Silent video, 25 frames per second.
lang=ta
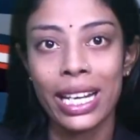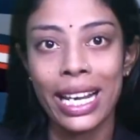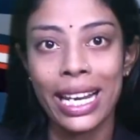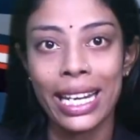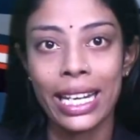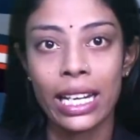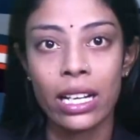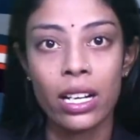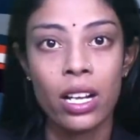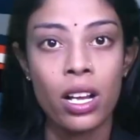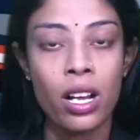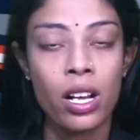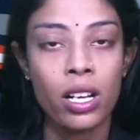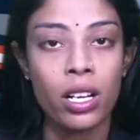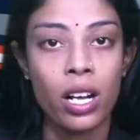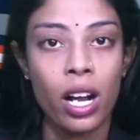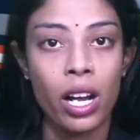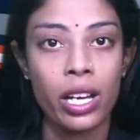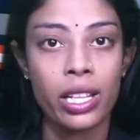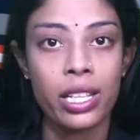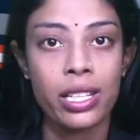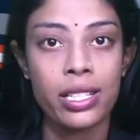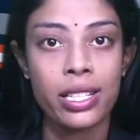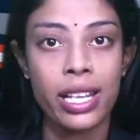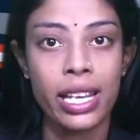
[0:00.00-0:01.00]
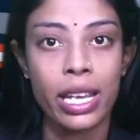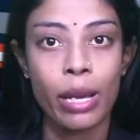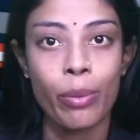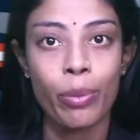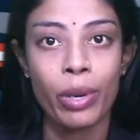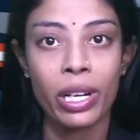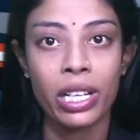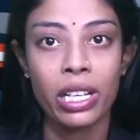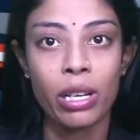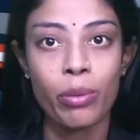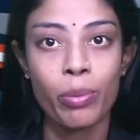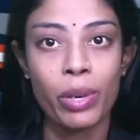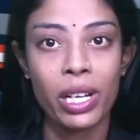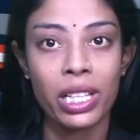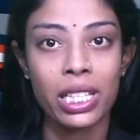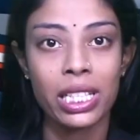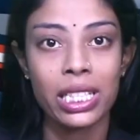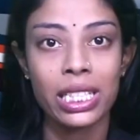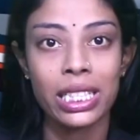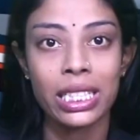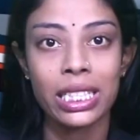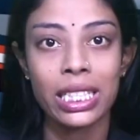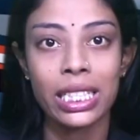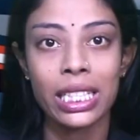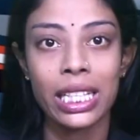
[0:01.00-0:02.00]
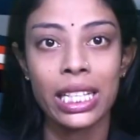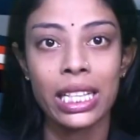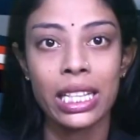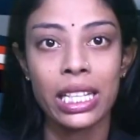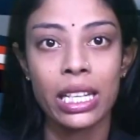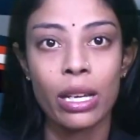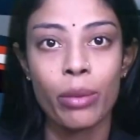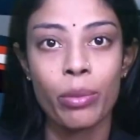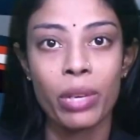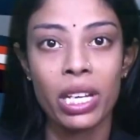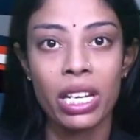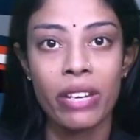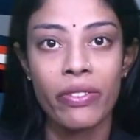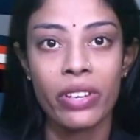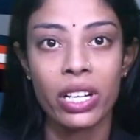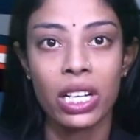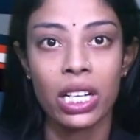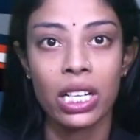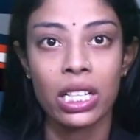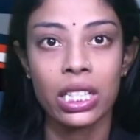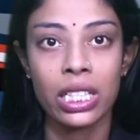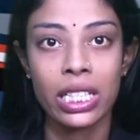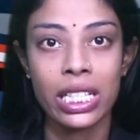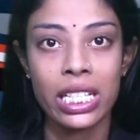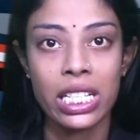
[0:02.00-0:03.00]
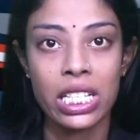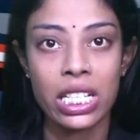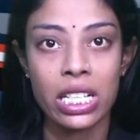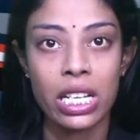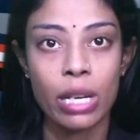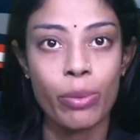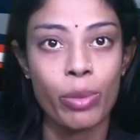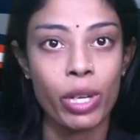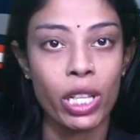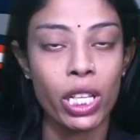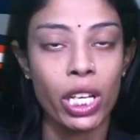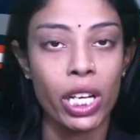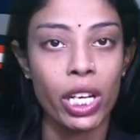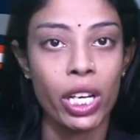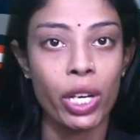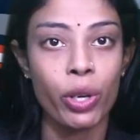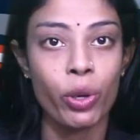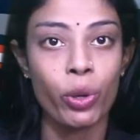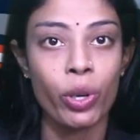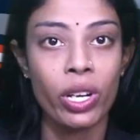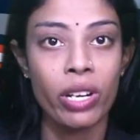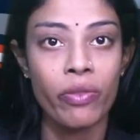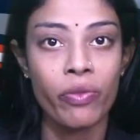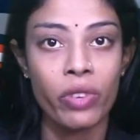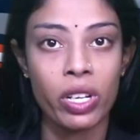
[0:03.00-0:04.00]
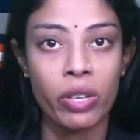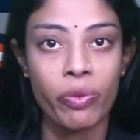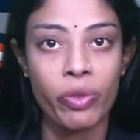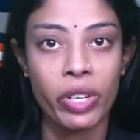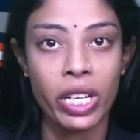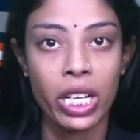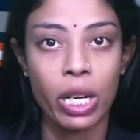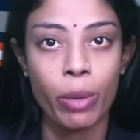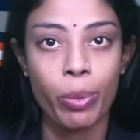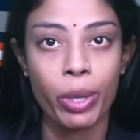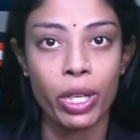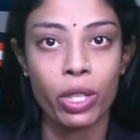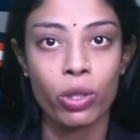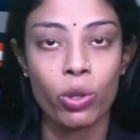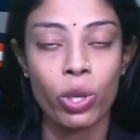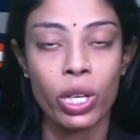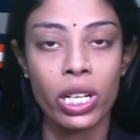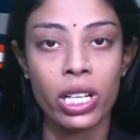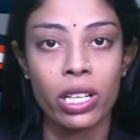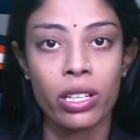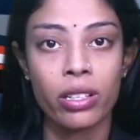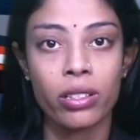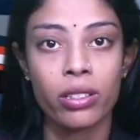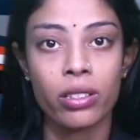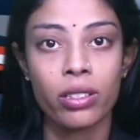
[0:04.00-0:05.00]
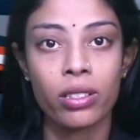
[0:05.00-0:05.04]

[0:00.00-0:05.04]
நிலையில் கைது செய்யப்பட்ட பதினெட்டு இந்திய மீனவர்கள் இன்று நிபந்தனையுடன் விடுவிக்கப்பட்டுள்ளனர்